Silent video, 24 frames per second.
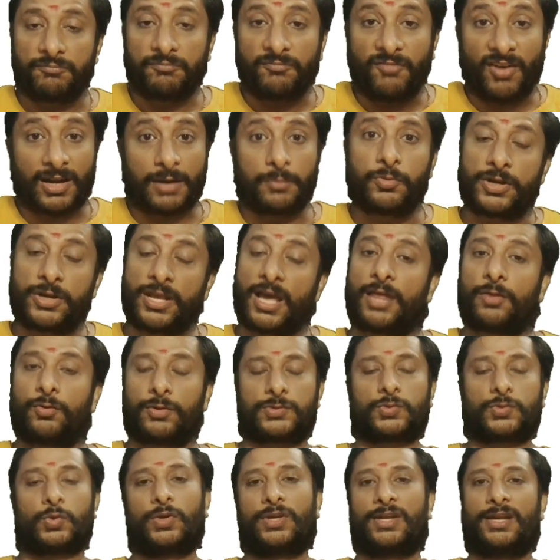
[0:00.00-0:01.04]
வர முடியாத ஒரு
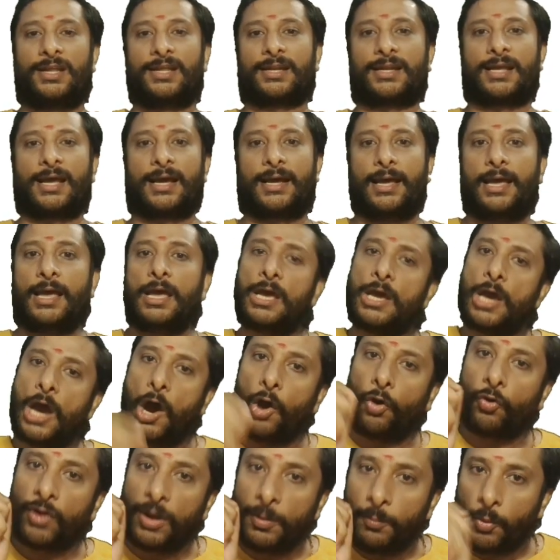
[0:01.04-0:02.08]
சூழ்நிலை இருக்காங்க
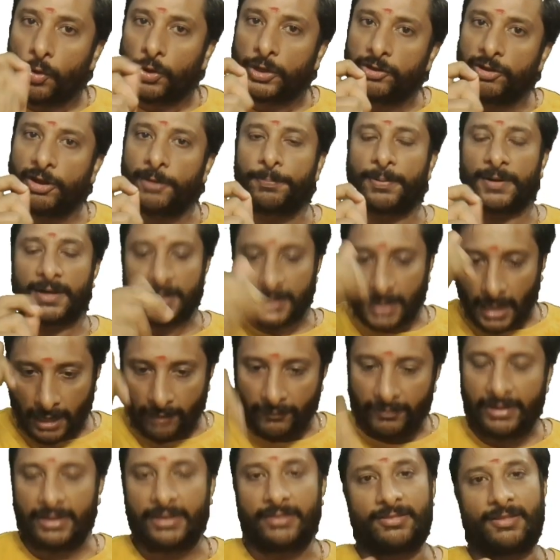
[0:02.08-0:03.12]
அவங்கள மோட்டிவேட் பண்ணுறதுக்காகவே
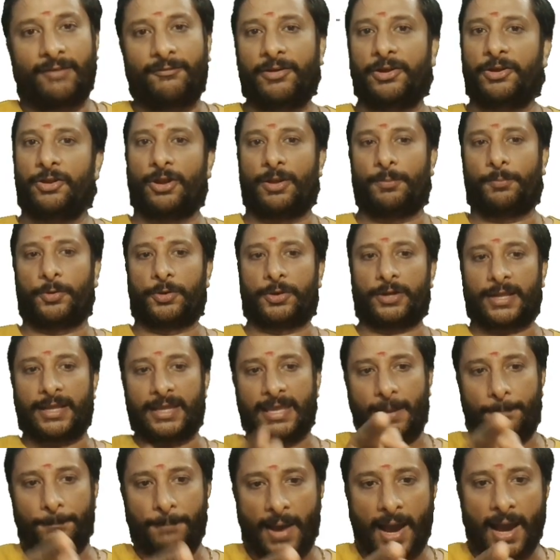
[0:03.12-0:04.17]
இந்த வீடியோ நான் போட்டிருக்கேன்
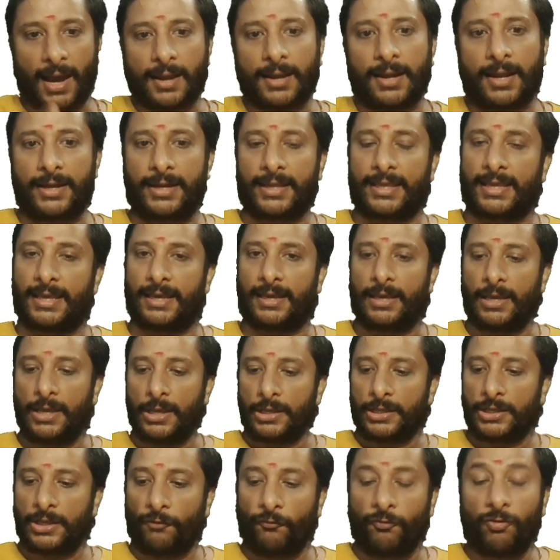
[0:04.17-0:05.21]
இங்கே பார்க்கலாம் நீங்கள்
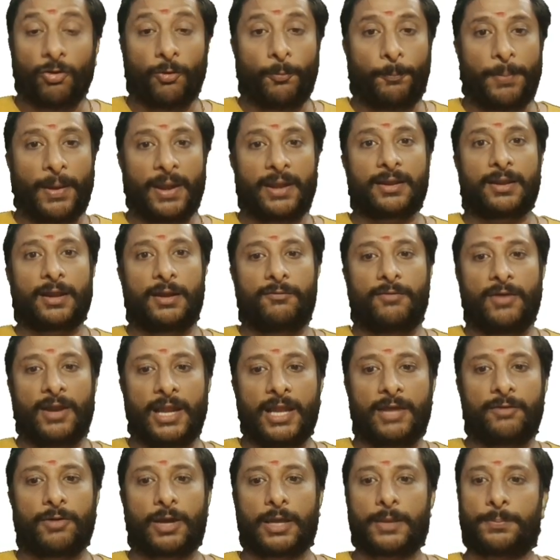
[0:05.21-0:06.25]
எவ்வளோ பெண்கள் வேலை
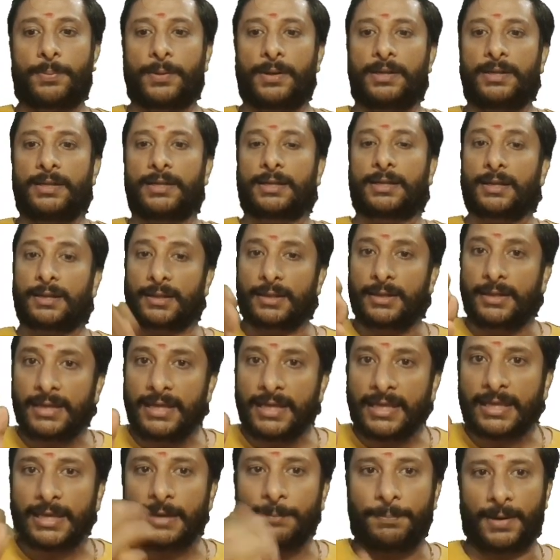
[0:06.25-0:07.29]
வாய்ப்புகள் இருக்கிறது
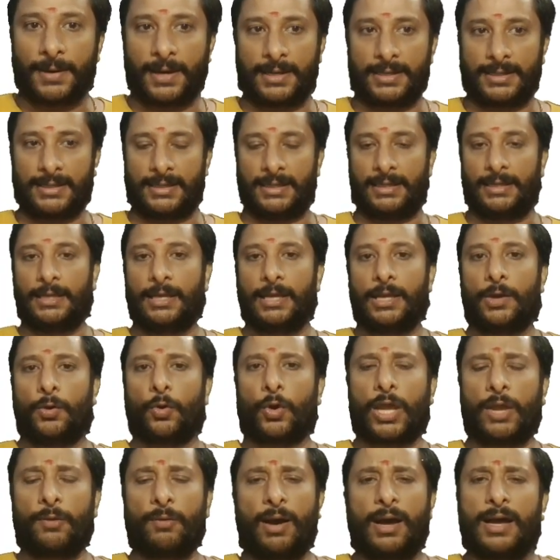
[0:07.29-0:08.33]
நீங்கள் பாருங்கள்
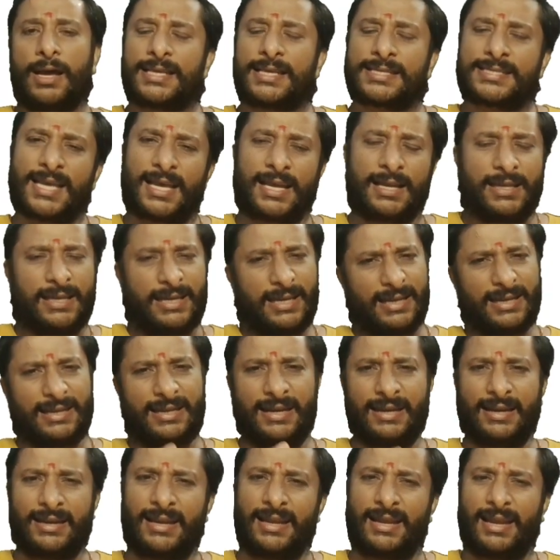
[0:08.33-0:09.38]
ஓகேவா சார்
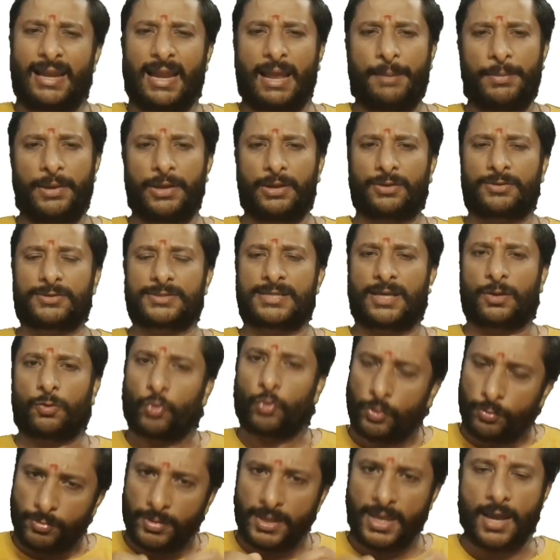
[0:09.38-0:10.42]
இன்டர்நெட்டில் எல்லாமே இருக்கும் சார்
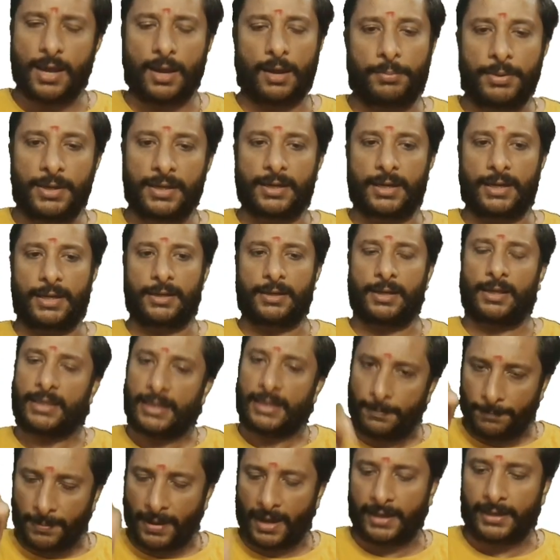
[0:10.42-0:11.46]
உண்மையா அப்படின்னு கேட்டீங்கன்னா
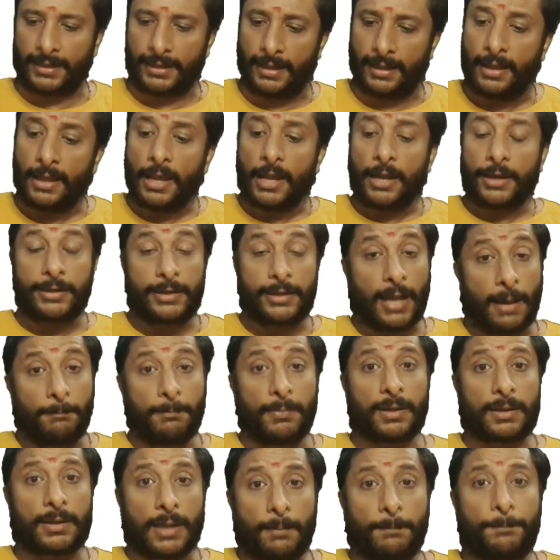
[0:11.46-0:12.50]
இங்கே பாருங்கள்
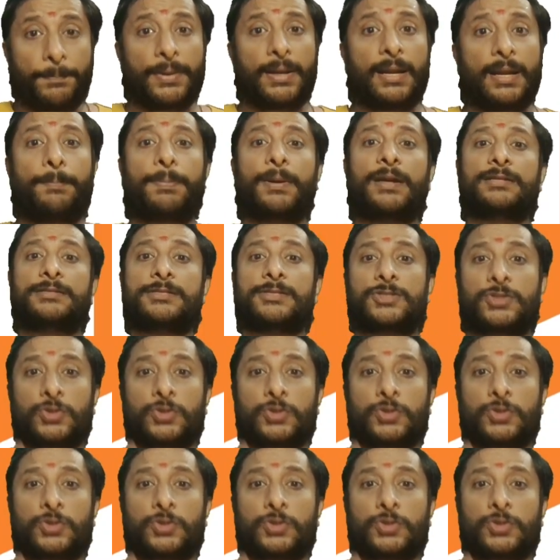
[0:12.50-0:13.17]
நம்ம கம்பெனியில் படித்த